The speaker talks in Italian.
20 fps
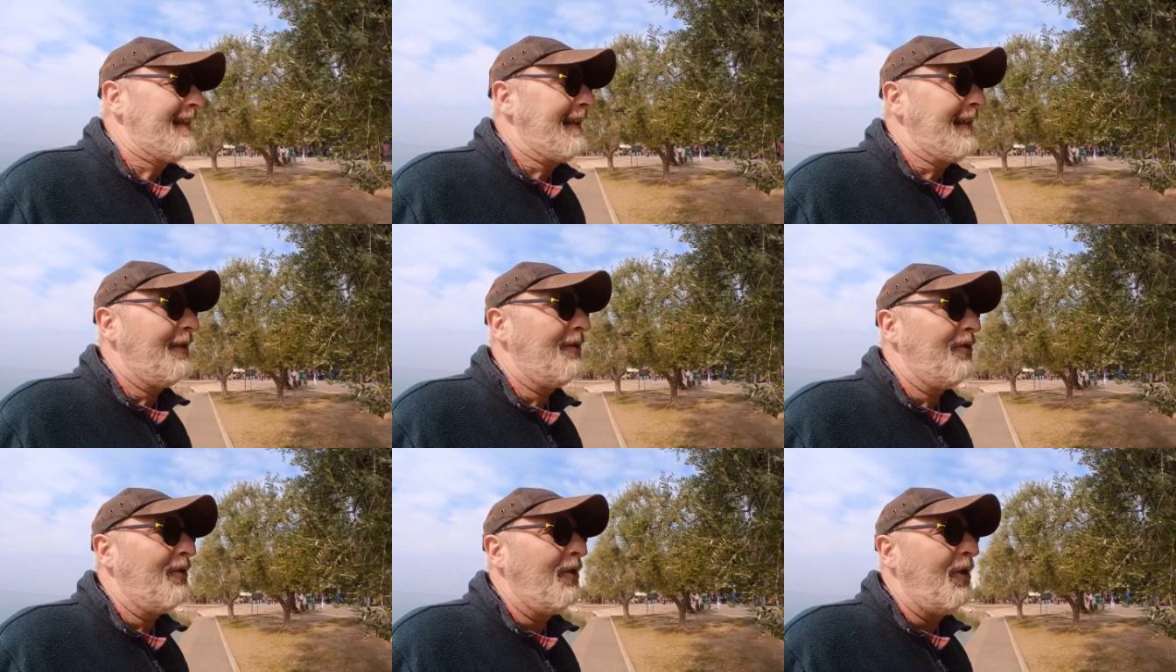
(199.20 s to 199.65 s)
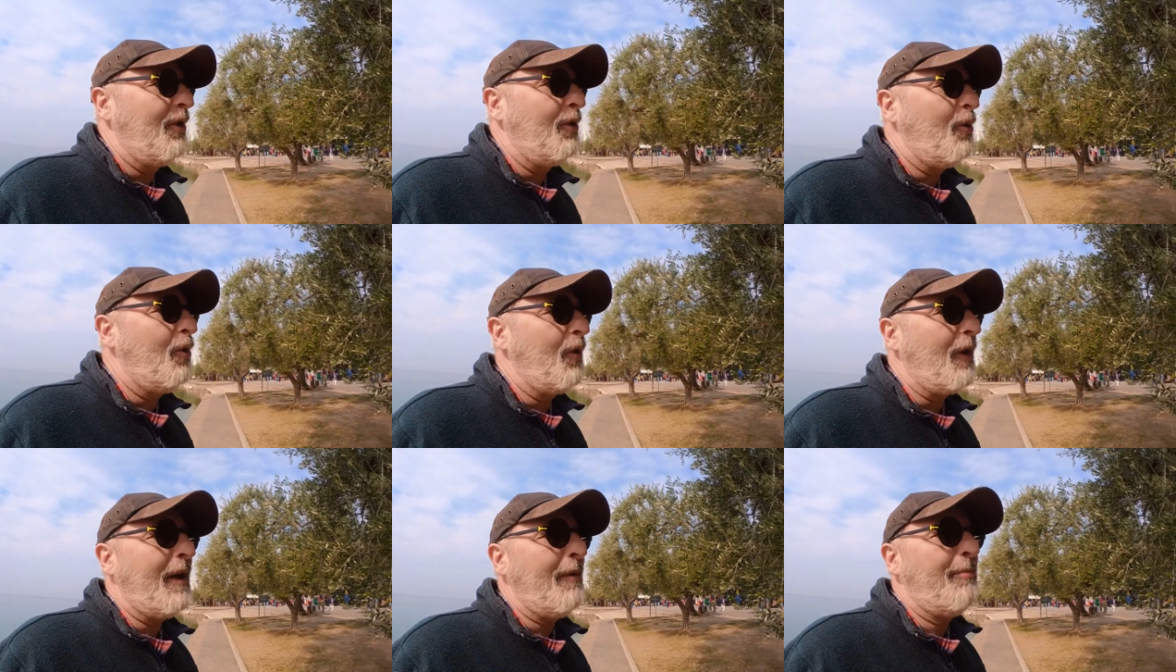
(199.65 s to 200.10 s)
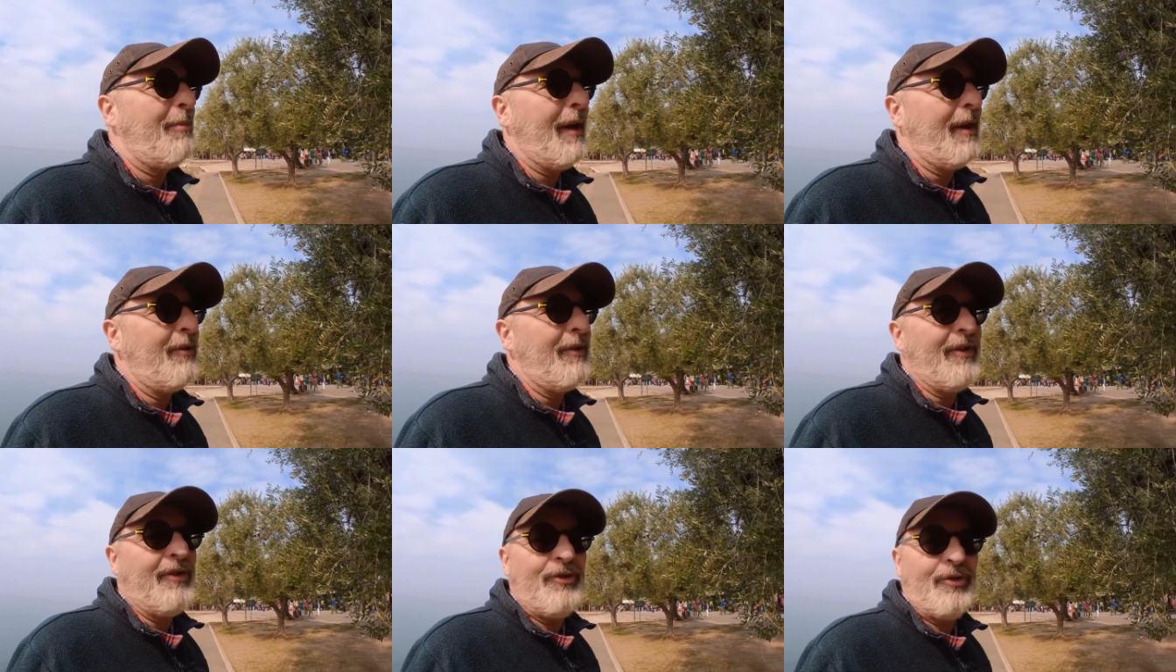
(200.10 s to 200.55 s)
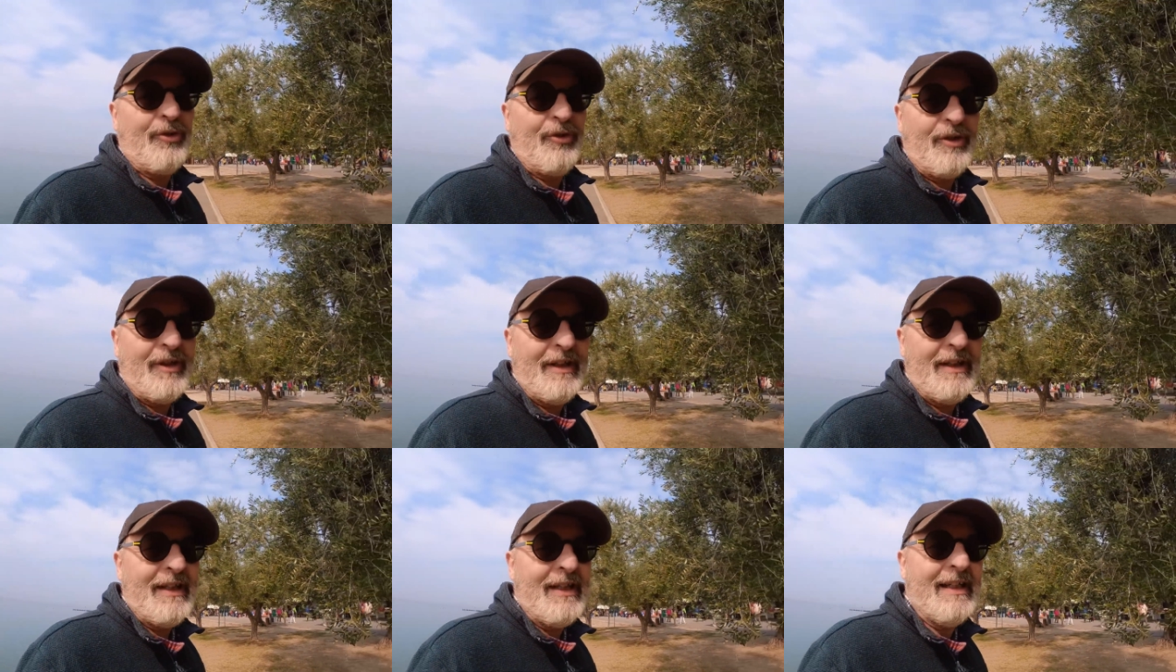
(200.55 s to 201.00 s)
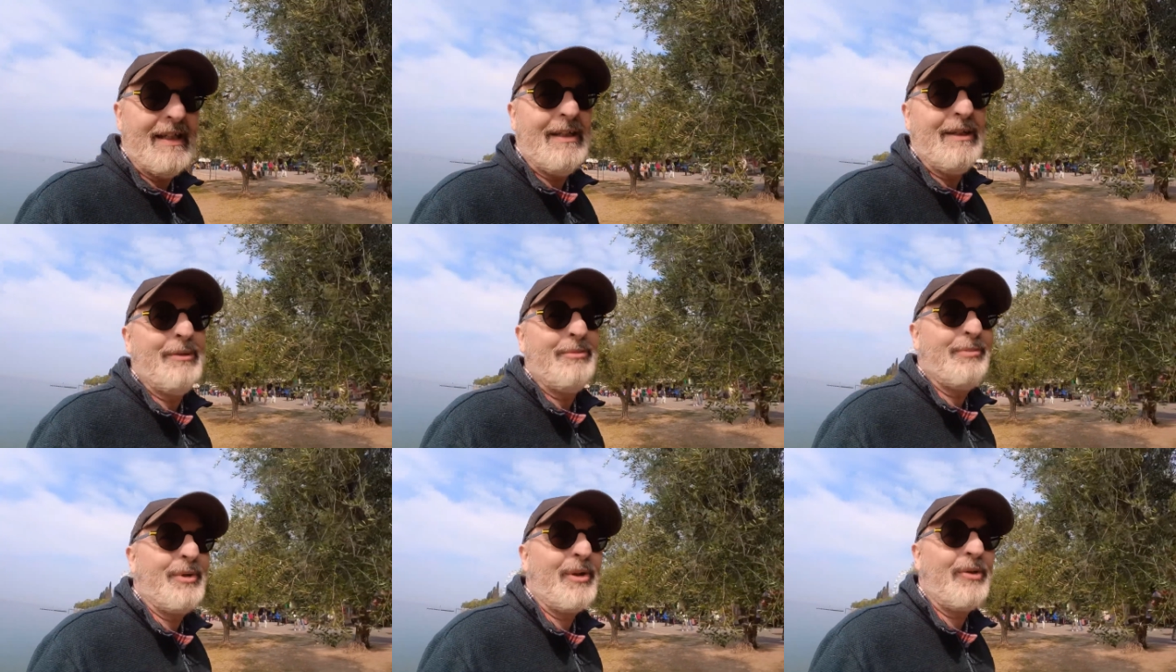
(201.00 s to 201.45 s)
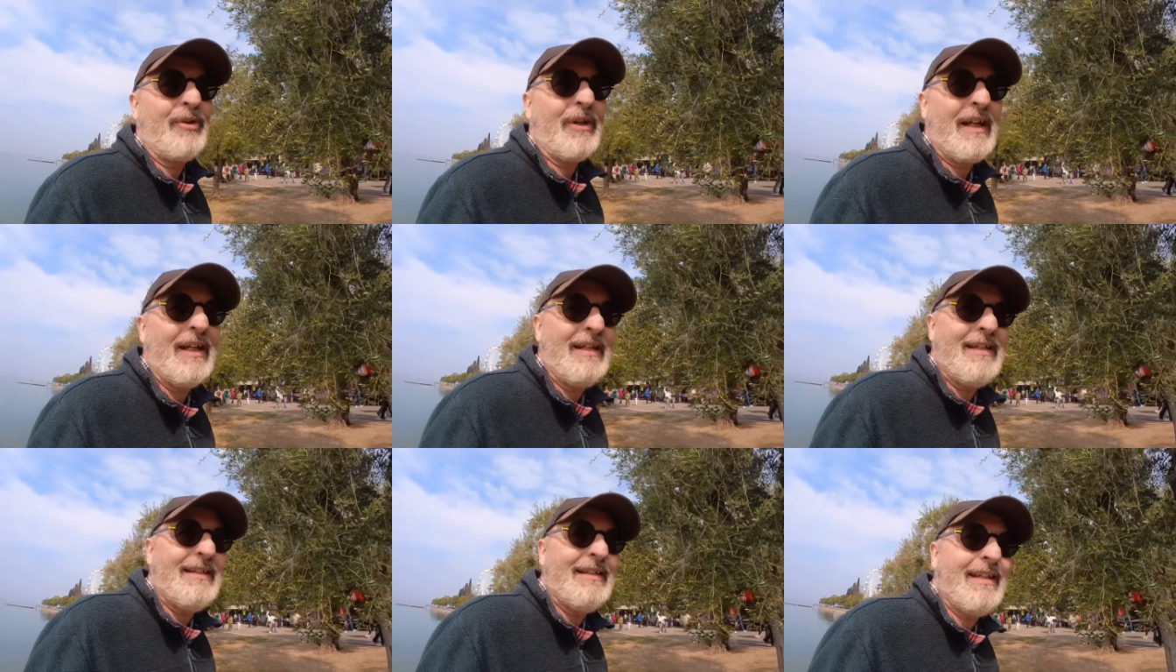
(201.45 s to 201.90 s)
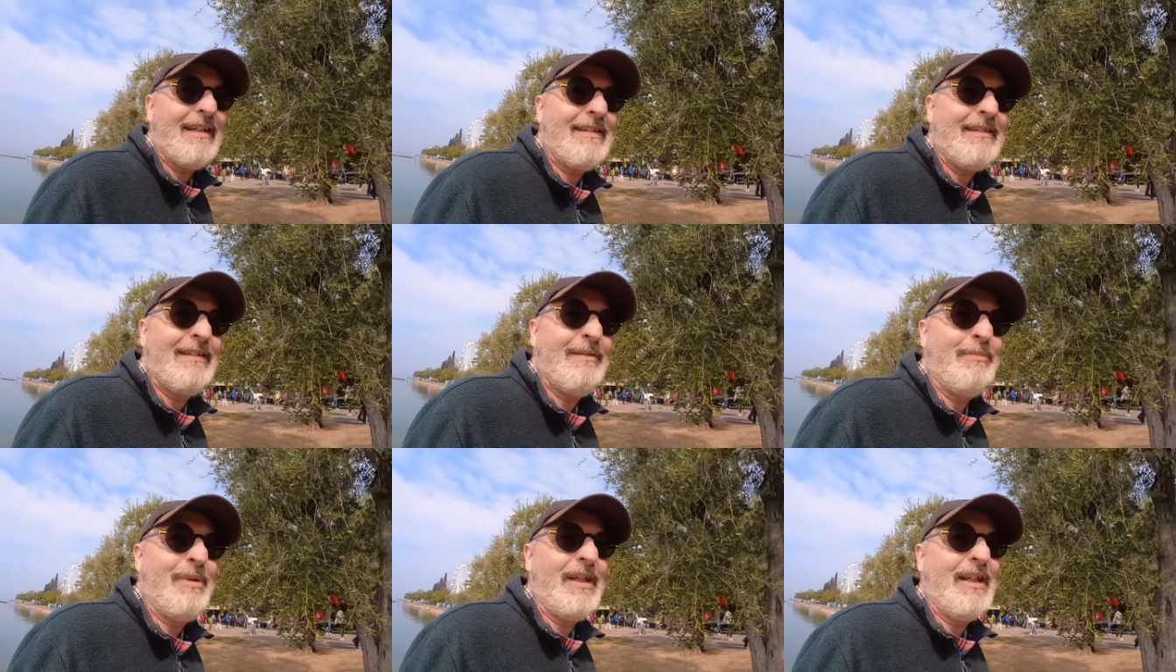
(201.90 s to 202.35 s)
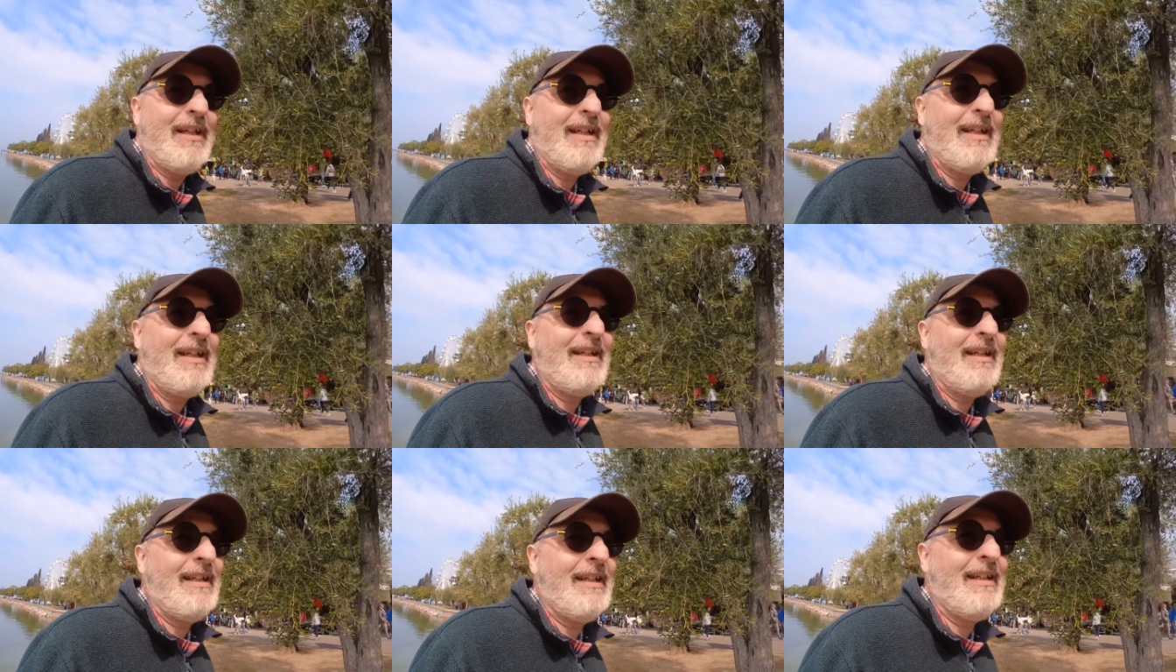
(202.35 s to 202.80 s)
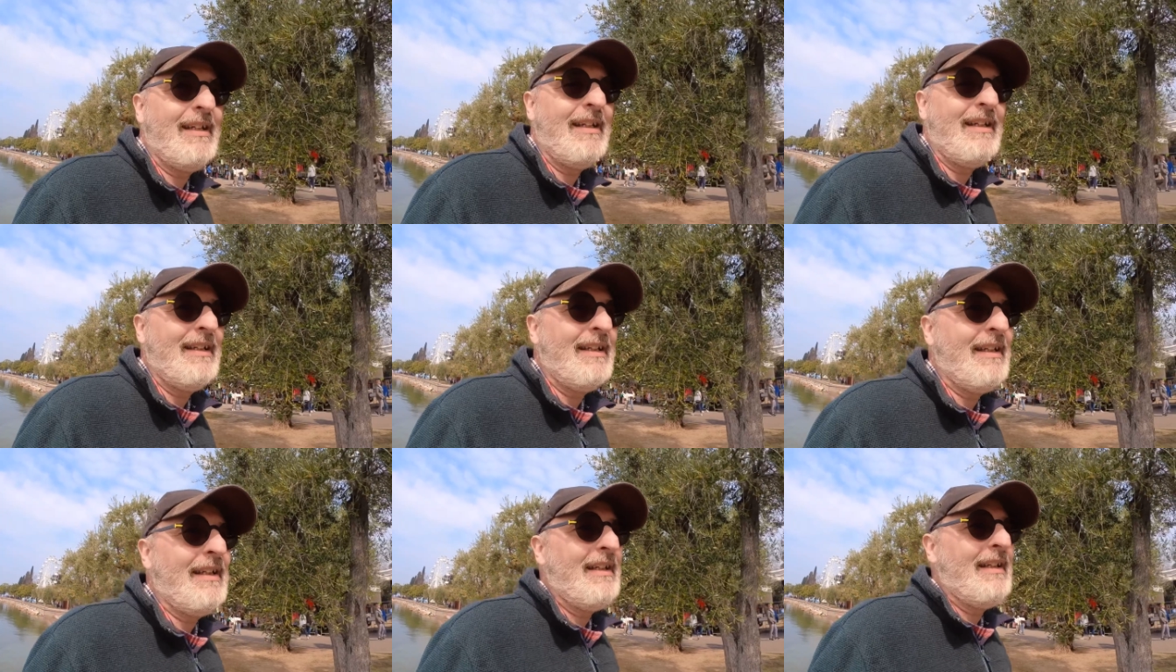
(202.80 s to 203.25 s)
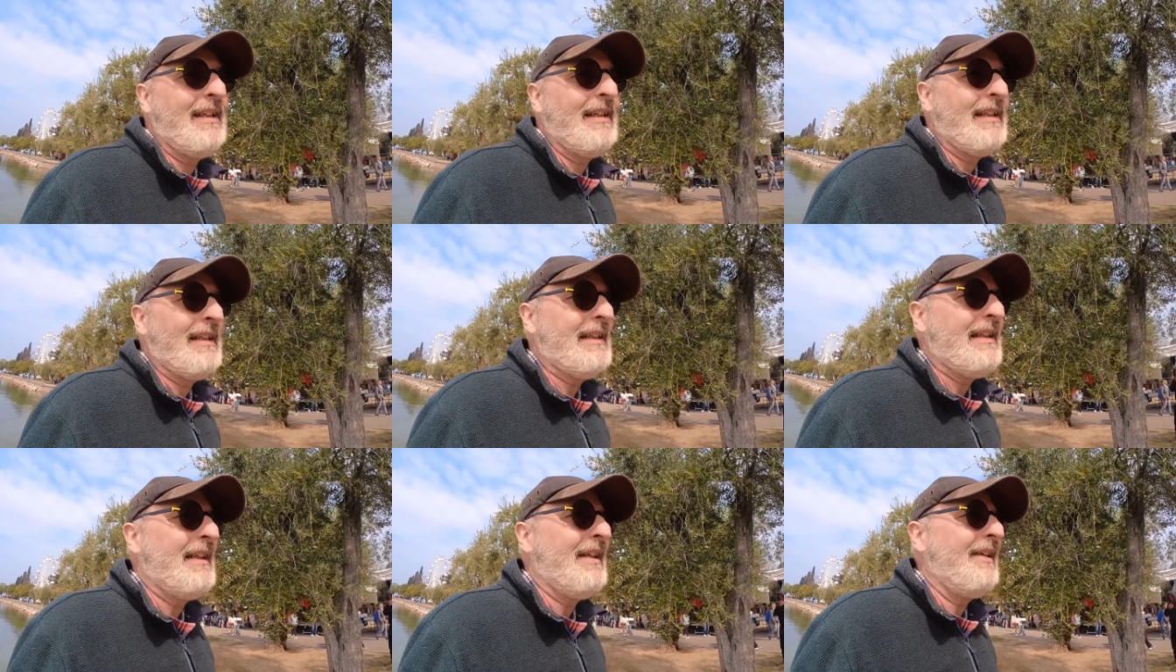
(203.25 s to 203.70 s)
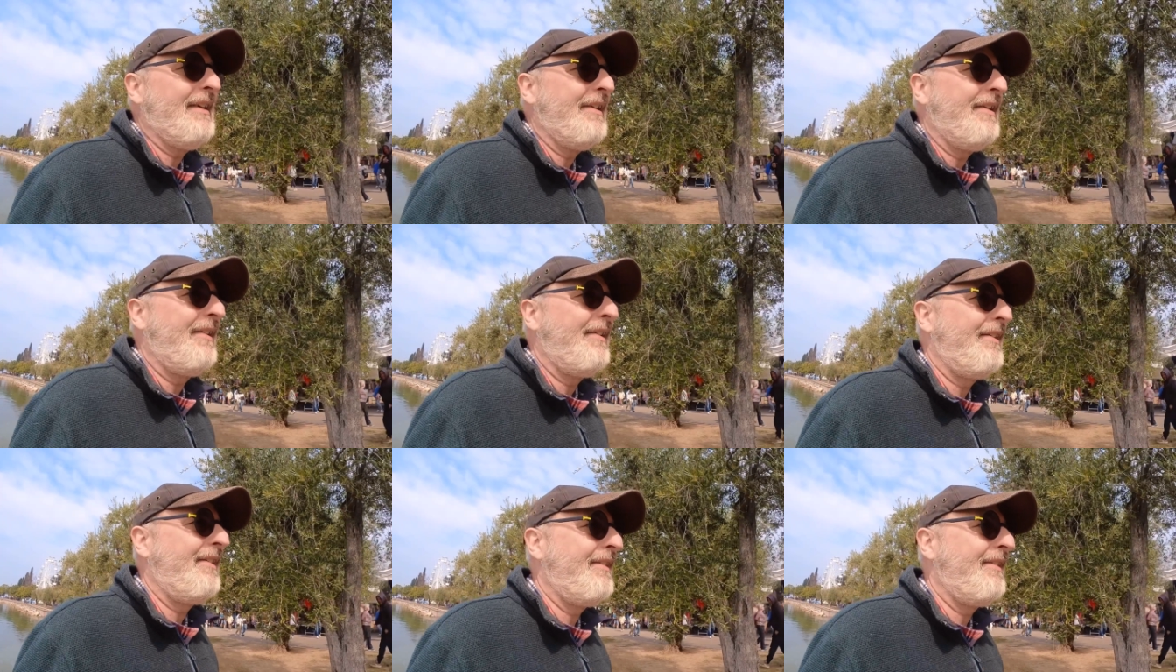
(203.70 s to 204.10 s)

adesso ancora un paio di giorni per organizzarsi bene eh,